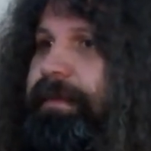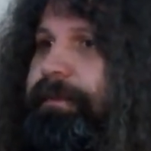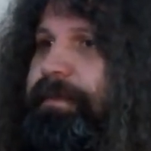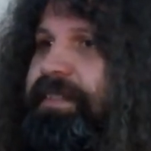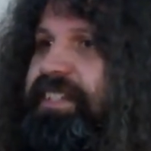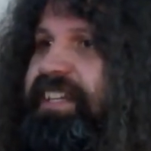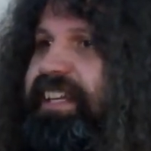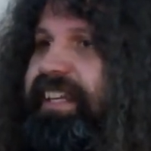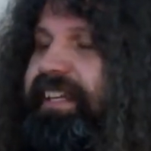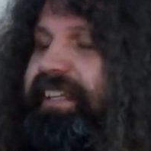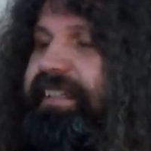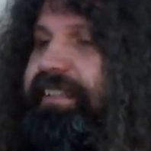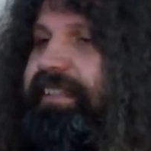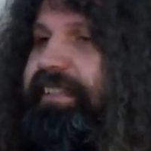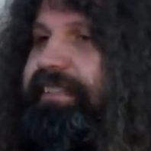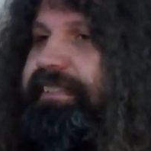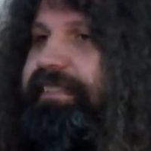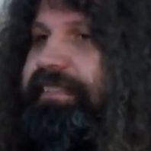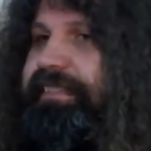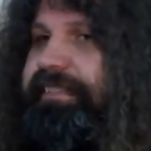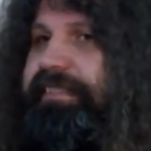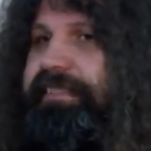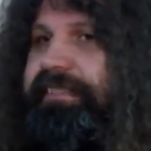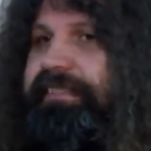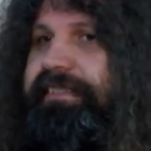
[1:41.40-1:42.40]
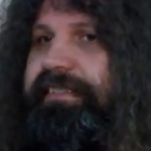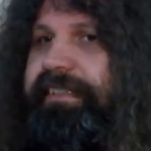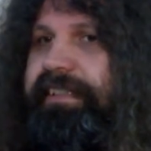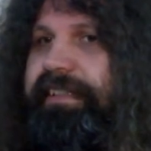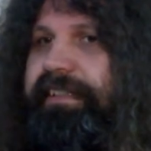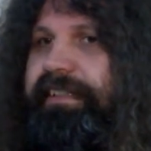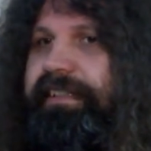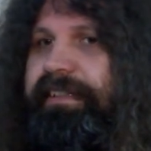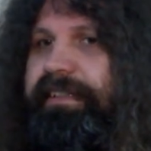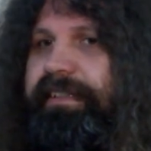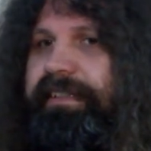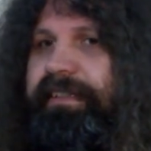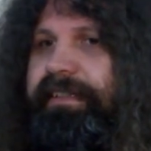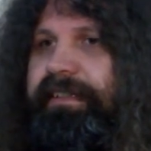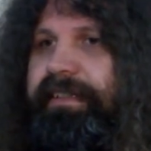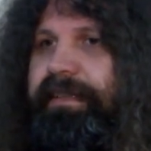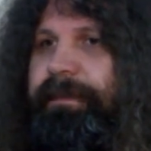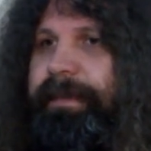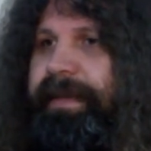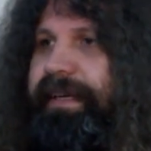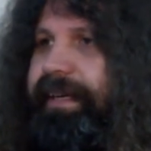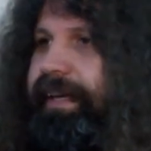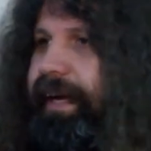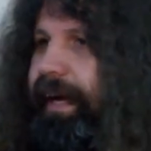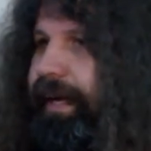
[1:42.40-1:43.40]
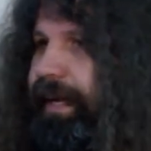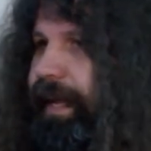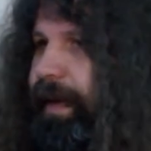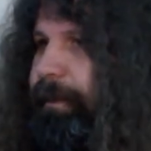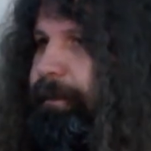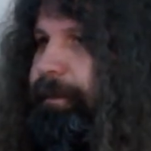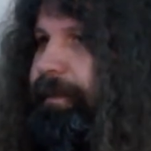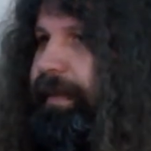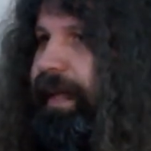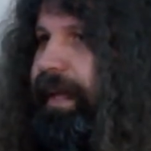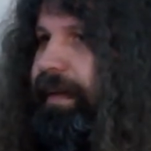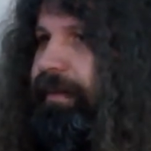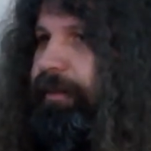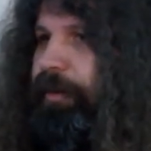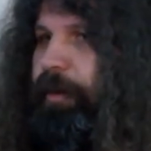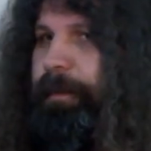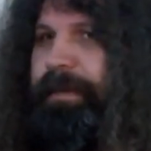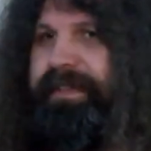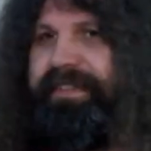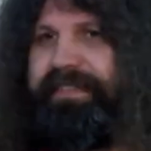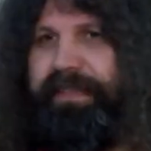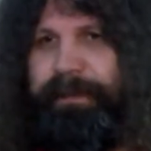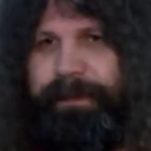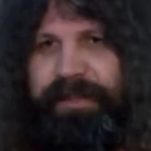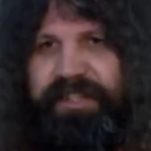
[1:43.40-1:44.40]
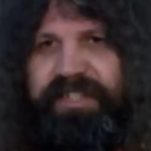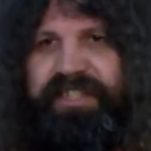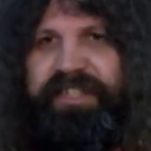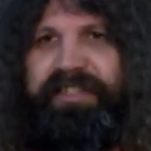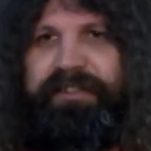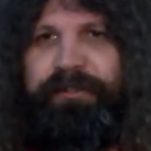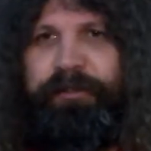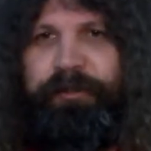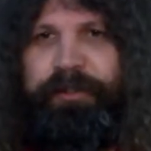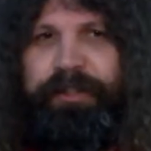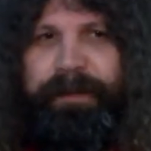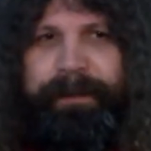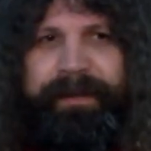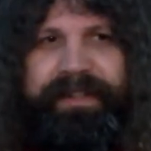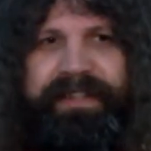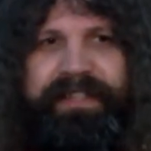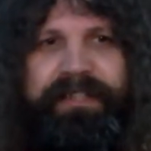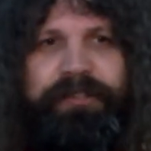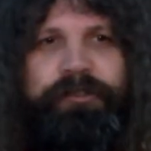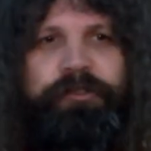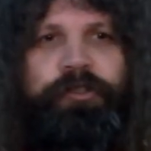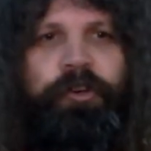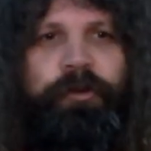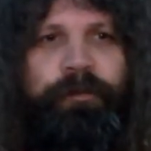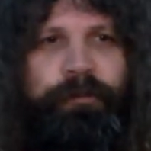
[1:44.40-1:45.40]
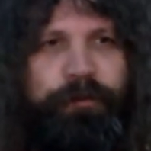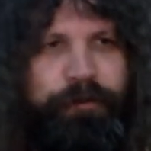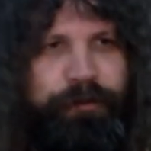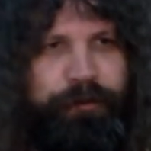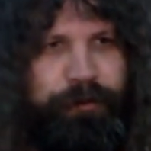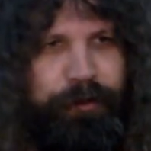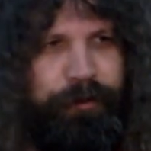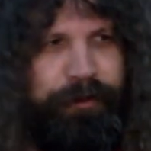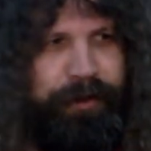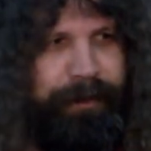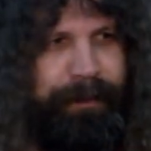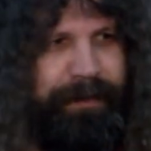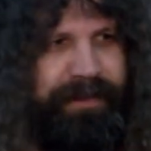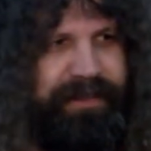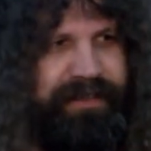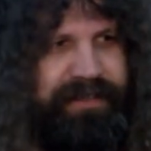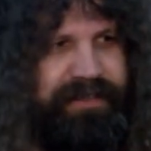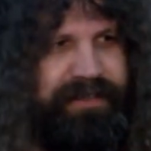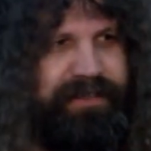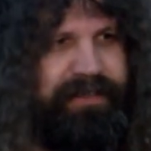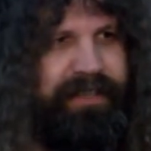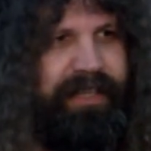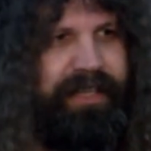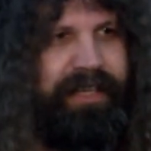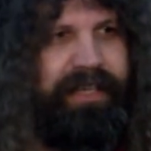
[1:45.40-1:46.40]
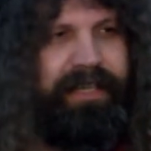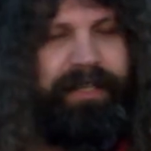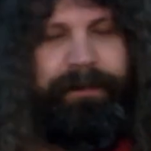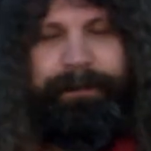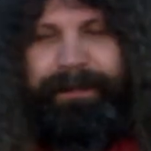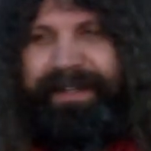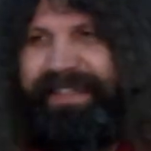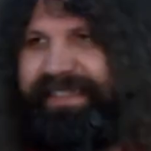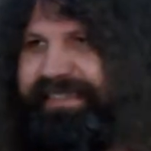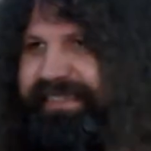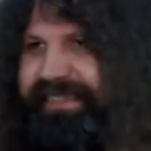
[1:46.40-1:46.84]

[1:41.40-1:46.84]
bir şekilde sizin e, bir kalemle, o bir tebeşir de olabilir, kömür de olabilir, bir